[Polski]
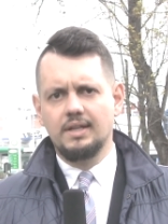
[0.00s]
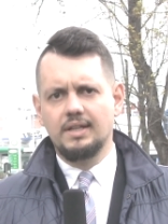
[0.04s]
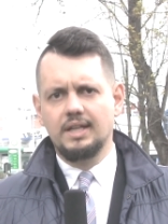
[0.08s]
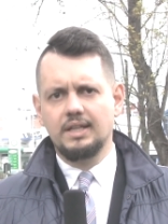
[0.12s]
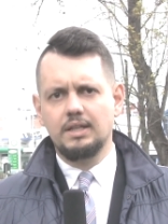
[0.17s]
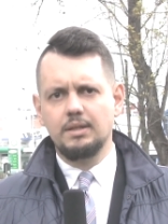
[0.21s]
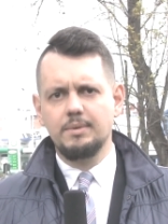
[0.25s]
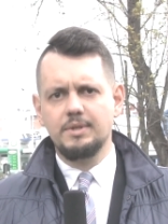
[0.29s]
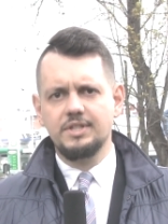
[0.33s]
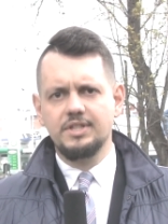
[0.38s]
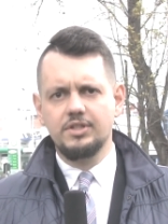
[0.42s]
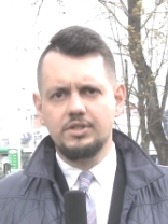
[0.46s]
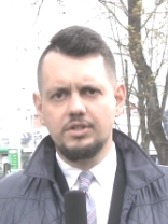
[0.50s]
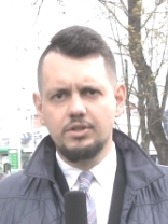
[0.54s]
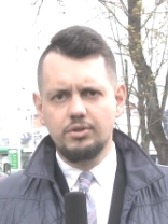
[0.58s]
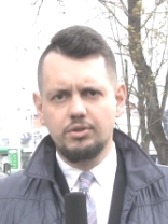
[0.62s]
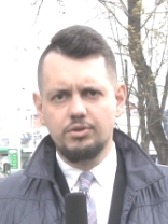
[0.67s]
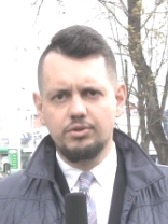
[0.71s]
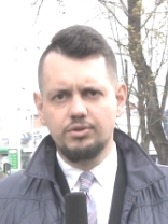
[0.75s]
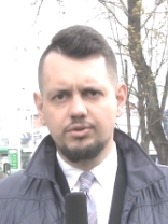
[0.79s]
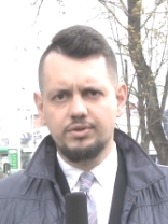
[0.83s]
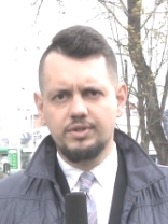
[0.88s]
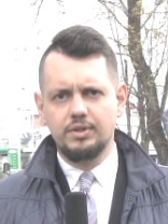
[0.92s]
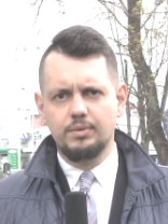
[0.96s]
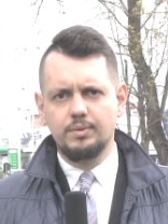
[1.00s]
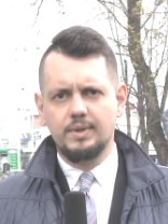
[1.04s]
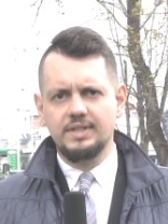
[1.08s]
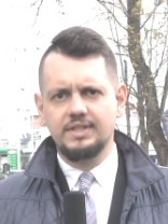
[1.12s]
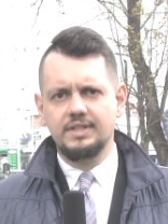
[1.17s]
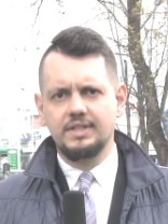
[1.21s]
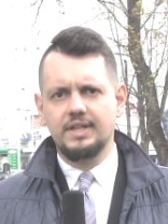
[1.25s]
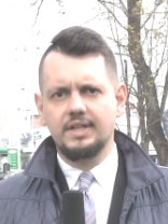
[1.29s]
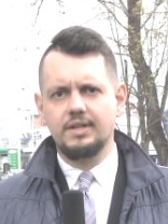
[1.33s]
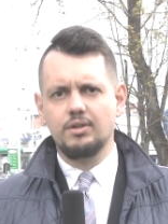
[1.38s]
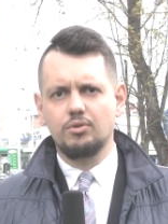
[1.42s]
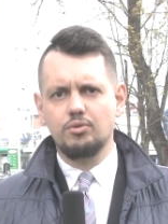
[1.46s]
Natomiast jeśli chodzi o
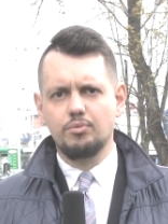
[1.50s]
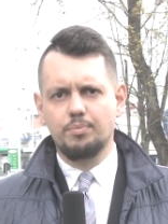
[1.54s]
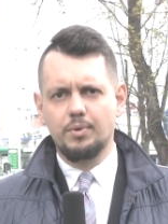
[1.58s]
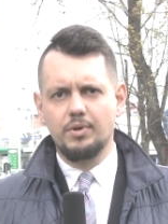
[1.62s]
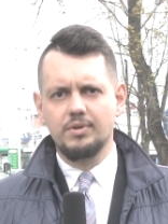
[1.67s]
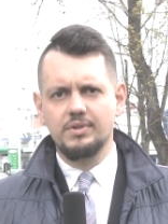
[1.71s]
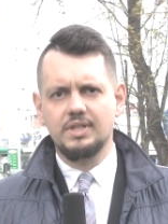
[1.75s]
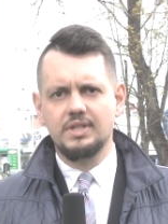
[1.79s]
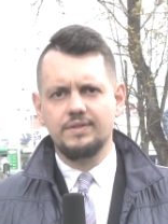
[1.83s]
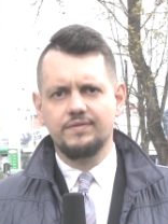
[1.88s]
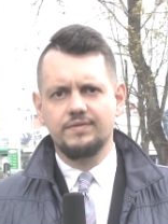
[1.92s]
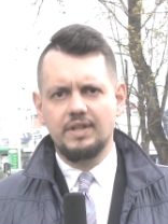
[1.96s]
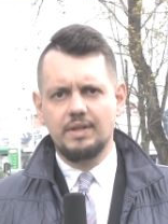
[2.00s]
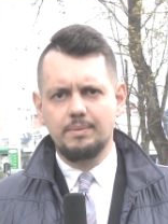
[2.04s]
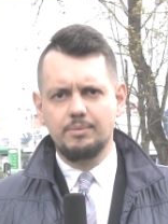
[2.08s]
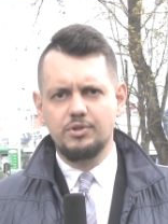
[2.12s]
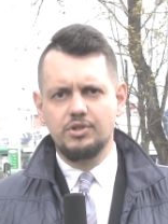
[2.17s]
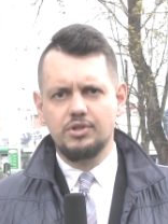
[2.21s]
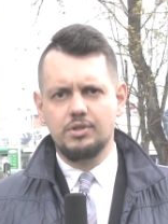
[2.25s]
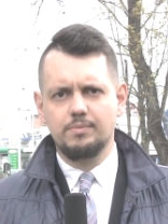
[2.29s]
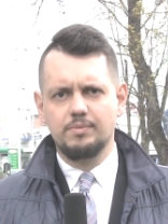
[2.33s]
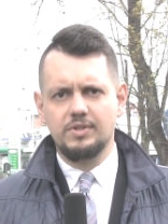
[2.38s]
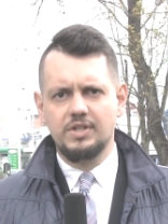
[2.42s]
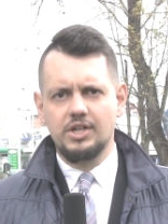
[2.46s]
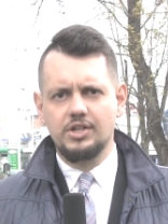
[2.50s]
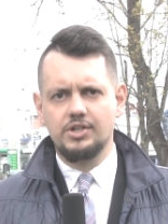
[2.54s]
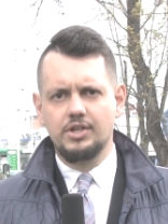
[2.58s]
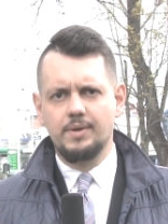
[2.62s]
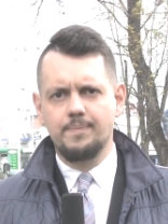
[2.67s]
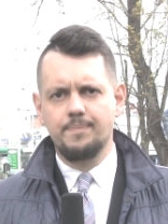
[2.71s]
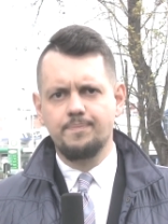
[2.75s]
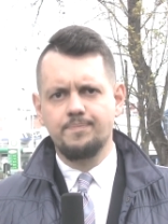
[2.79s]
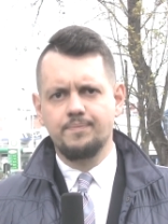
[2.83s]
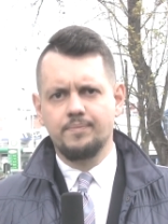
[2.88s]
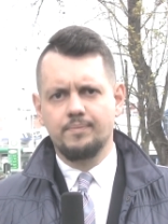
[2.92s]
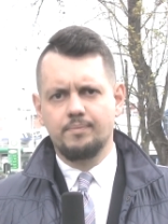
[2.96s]
sytuację na rynku polskim, w najbliższym czasie